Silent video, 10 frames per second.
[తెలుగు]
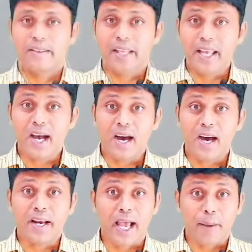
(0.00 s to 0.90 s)
దే
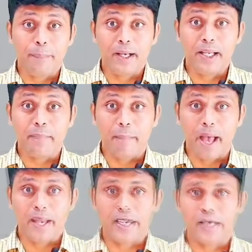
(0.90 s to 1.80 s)
ఆర్ హ్యాపీలీ
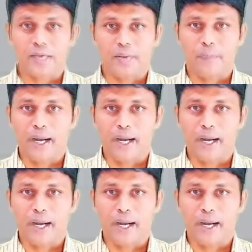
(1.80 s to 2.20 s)
మ్యారీడ్